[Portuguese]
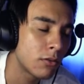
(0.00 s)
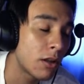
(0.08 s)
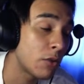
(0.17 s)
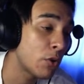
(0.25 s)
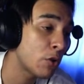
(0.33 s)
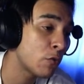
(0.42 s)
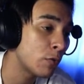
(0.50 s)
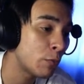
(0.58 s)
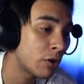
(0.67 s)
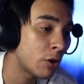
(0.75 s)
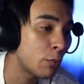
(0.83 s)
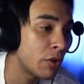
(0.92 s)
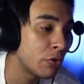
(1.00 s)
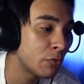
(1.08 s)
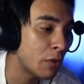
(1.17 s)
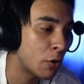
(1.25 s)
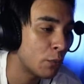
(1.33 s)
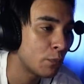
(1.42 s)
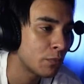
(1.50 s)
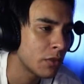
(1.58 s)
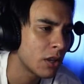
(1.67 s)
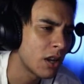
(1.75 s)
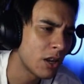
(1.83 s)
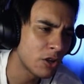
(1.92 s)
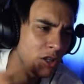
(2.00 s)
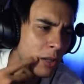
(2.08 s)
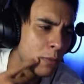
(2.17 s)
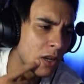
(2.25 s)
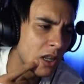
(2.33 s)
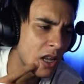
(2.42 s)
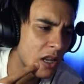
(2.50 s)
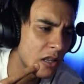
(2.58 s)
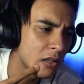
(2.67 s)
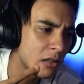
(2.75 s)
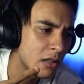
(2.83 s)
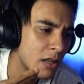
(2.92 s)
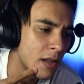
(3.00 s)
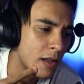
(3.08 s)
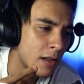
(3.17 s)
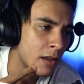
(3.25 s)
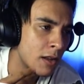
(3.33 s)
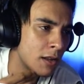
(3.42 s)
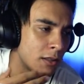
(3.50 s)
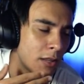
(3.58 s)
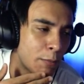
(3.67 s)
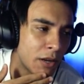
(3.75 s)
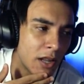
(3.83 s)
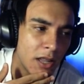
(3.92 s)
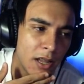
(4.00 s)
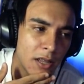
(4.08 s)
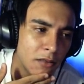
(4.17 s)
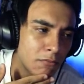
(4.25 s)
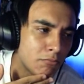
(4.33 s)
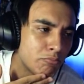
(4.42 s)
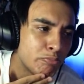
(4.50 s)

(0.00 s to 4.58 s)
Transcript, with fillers: Tá, não é cova mortal, menos mal. Cara, acho que dá pra ganhar, hein? Dá pra ganhar, hein?